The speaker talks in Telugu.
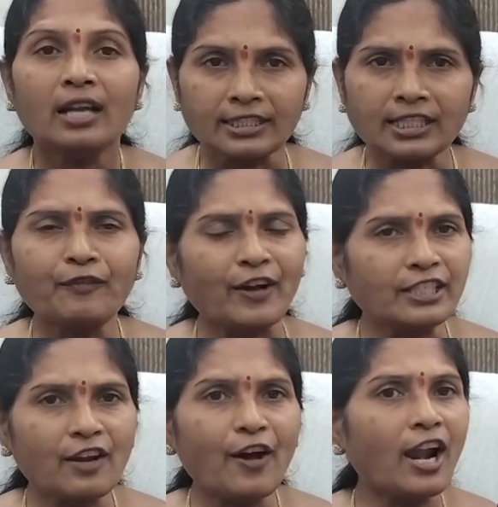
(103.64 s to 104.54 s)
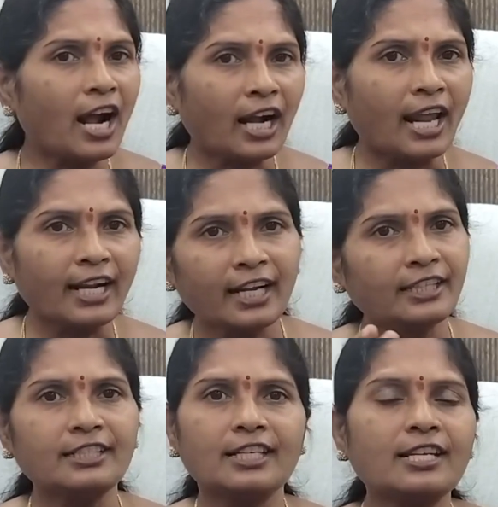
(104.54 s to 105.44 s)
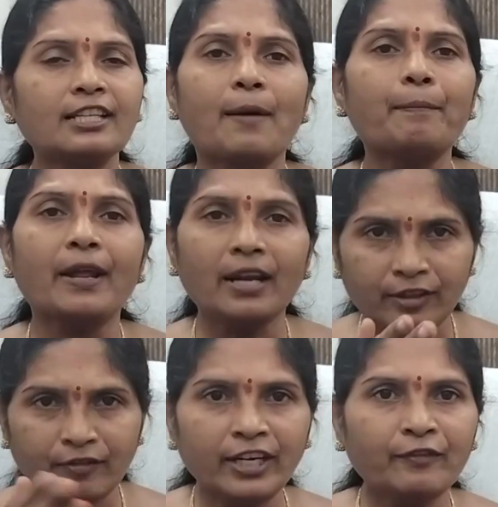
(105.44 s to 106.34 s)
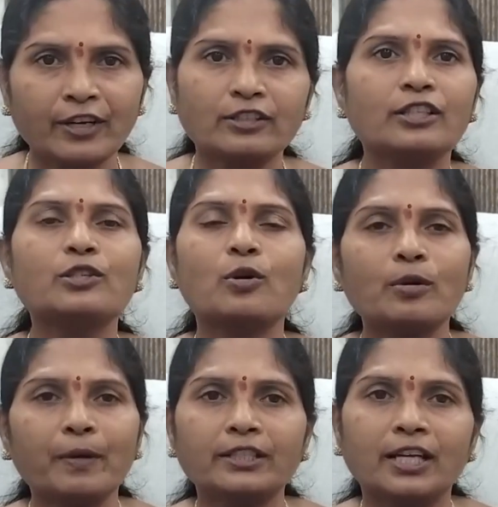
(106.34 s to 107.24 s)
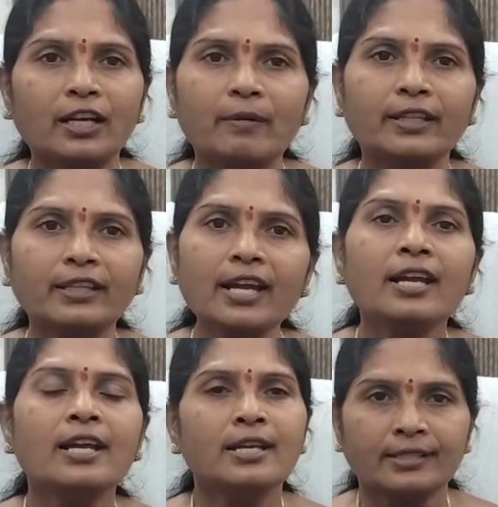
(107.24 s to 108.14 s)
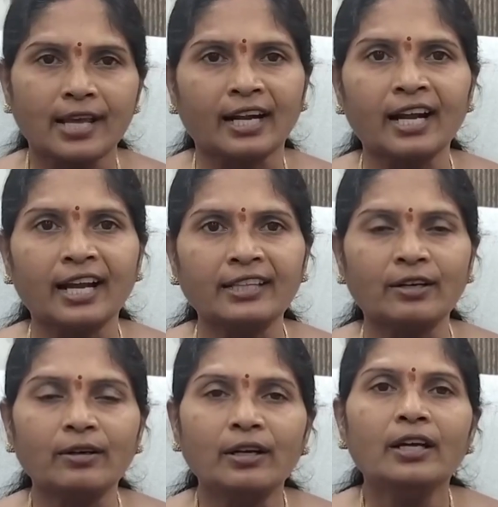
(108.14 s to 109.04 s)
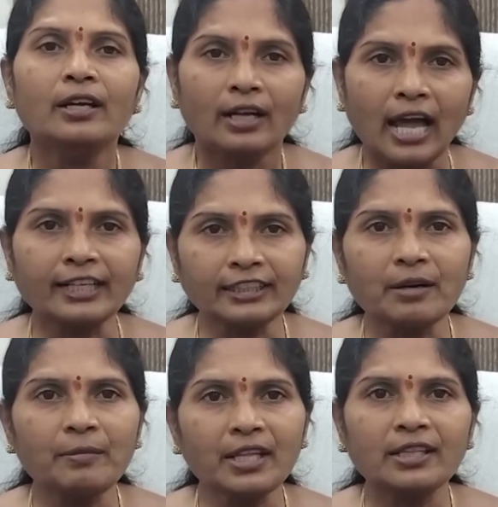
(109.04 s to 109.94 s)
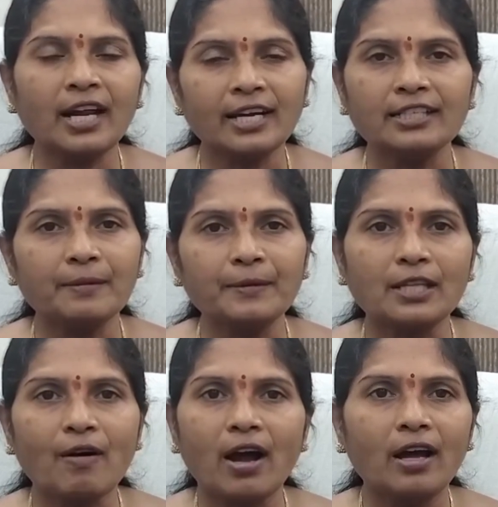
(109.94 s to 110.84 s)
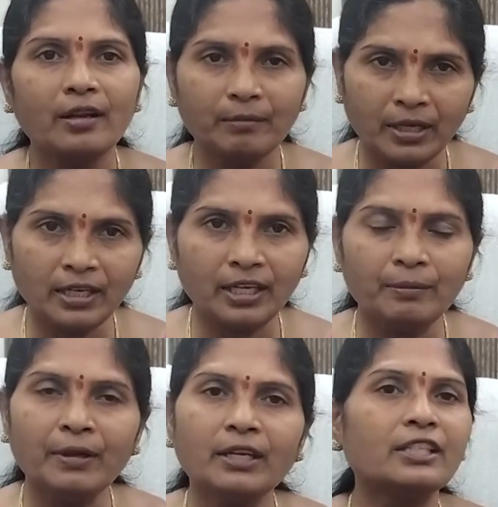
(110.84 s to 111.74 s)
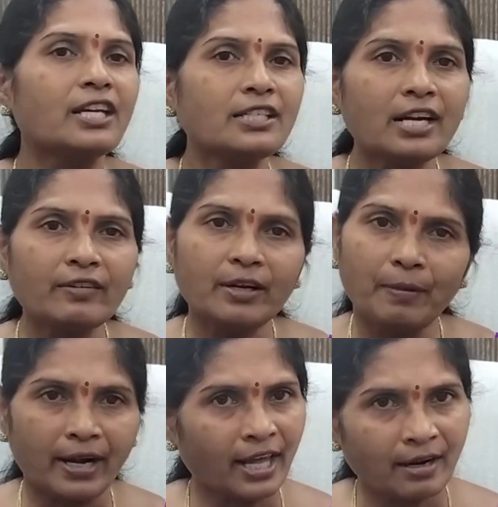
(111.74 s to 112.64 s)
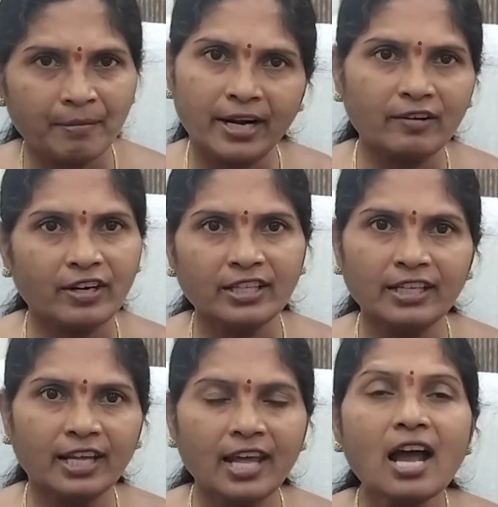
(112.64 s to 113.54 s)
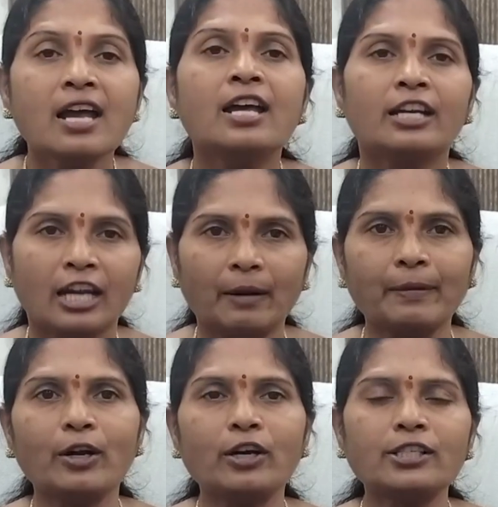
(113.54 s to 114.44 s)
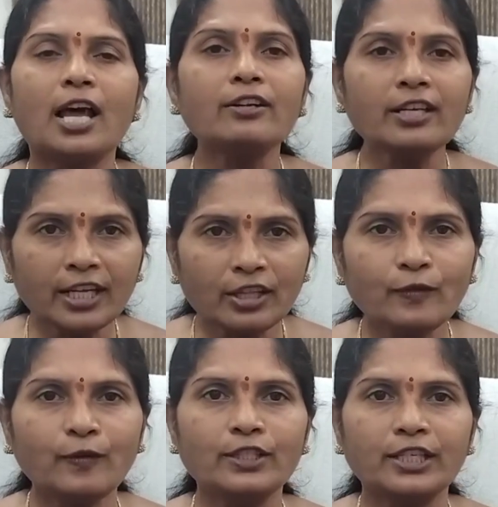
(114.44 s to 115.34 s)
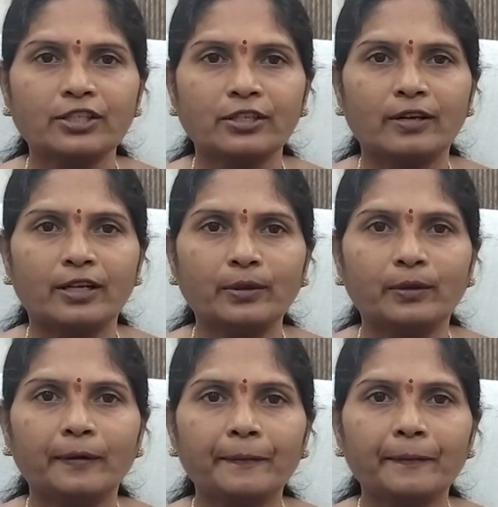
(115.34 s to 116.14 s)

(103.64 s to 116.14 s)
అసలు ఫస్ట్ ఆఫ్ ఆల్ ఆ కార్యకర్త చేసిన తప్పేం లేదు వీడిని ఫస్ట్ తీసుకొని పోయి జైల్లో పెడితే చక్కగా అవుతారు కలెక్టర్ మీద దాడి చేపిస్తావా మీ మీరు చేసినటువంటి బండారం బయటపడింది కదా నలభై రెండు సార్లు నీకెందుకు ఫోన్ చేసిండు వాడు